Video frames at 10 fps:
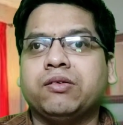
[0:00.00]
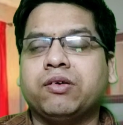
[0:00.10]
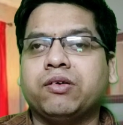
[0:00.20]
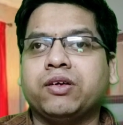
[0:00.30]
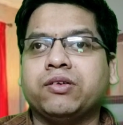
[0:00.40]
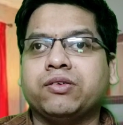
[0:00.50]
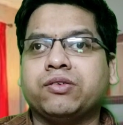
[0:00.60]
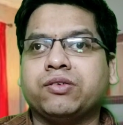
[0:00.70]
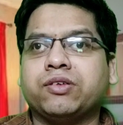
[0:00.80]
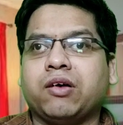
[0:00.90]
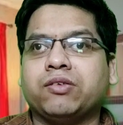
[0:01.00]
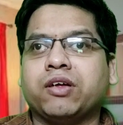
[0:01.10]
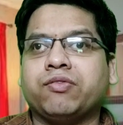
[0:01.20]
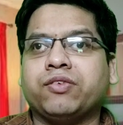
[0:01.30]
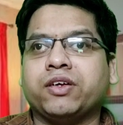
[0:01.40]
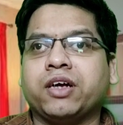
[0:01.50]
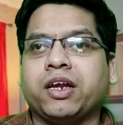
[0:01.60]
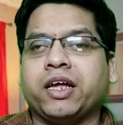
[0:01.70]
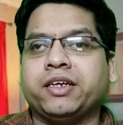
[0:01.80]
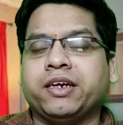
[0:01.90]
वो होगी दोस्तों साउथ
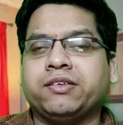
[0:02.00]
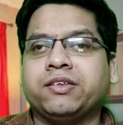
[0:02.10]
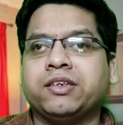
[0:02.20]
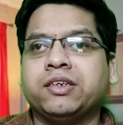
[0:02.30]
अफ्रीका लेजेंड्स